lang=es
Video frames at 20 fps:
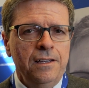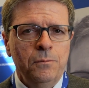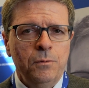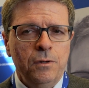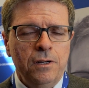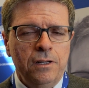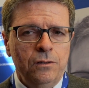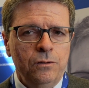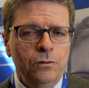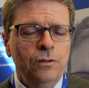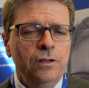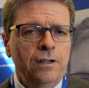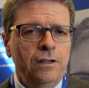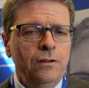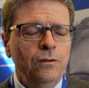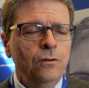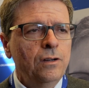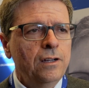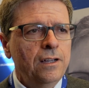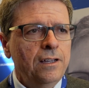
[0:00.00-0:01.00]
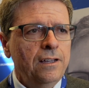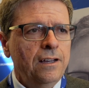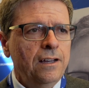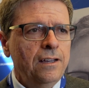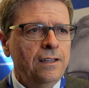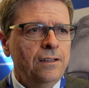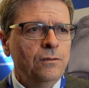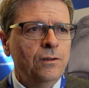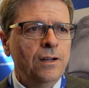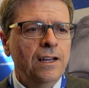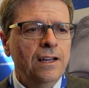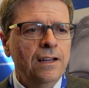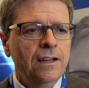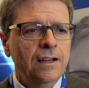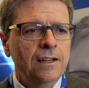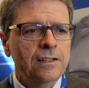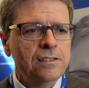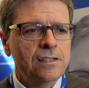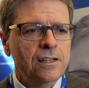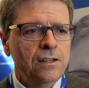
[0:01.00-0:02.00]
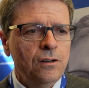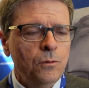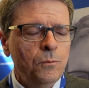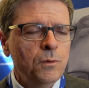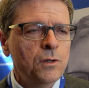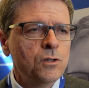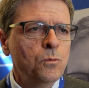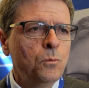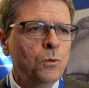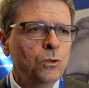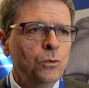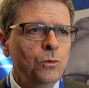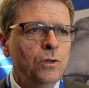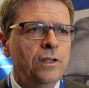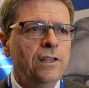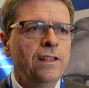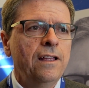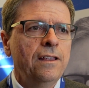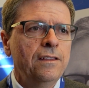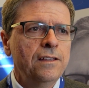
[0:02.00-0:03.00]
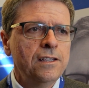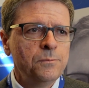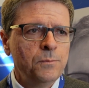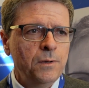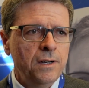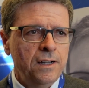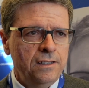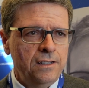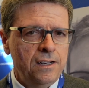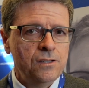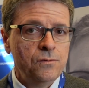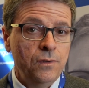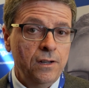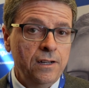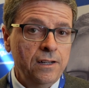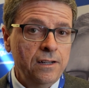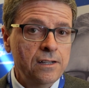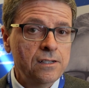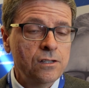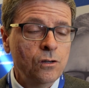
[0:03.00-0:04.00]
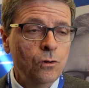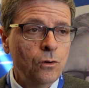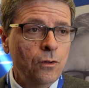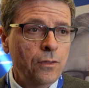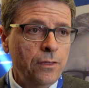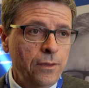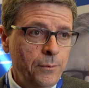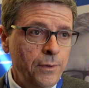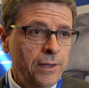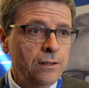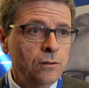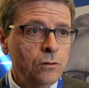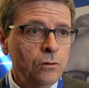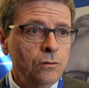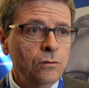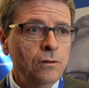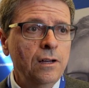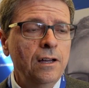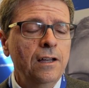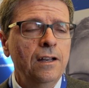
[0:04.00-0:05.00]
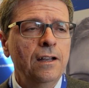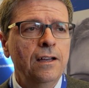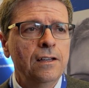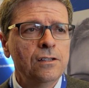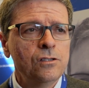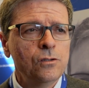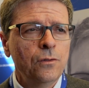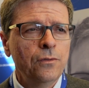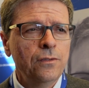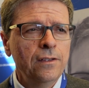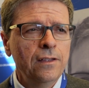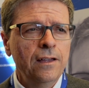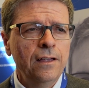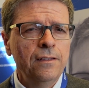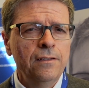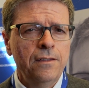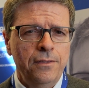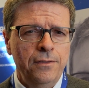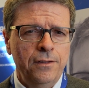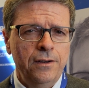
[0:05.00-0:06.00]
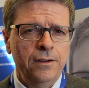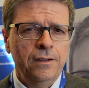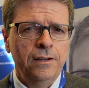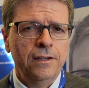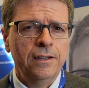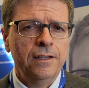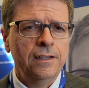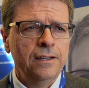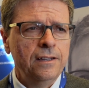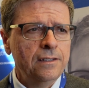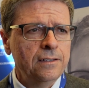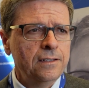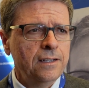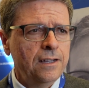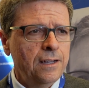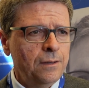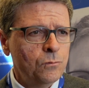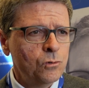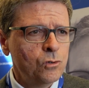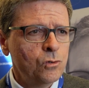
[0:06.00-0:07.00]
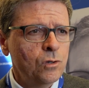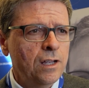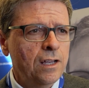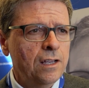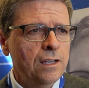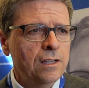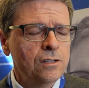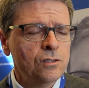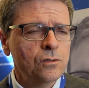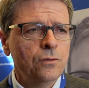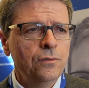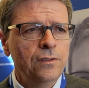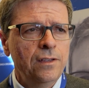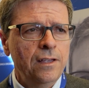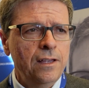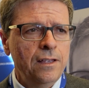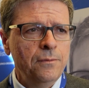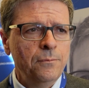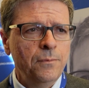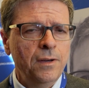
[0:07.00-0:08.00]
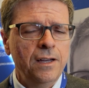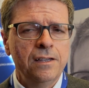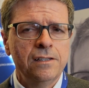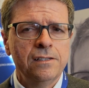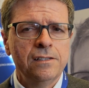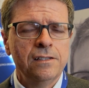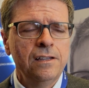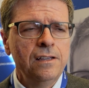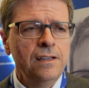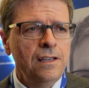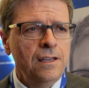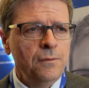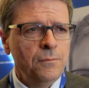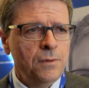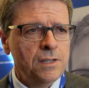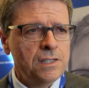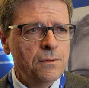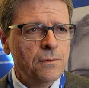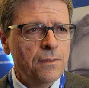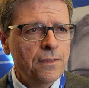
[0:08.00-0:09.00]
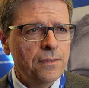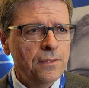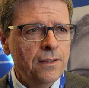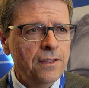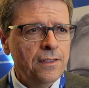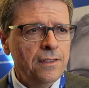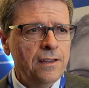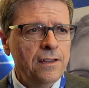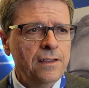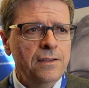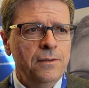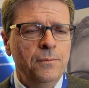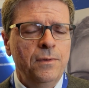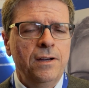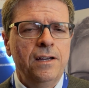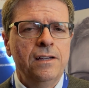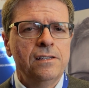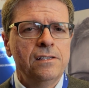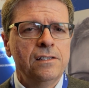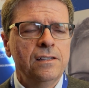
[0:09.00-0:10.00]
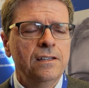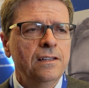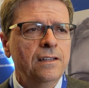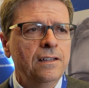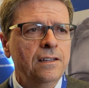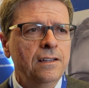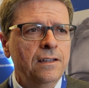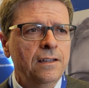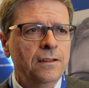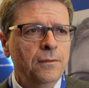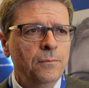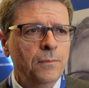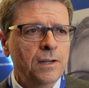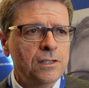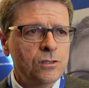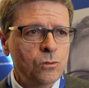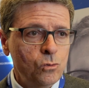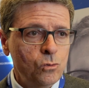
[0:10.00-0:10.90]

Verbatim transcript: Por tanto, creo que hay unas enormes oportunidades para transferir ese conocimiento a la sociedad y hacer que tengamos una sociedad más, más avanzada y más, eh, más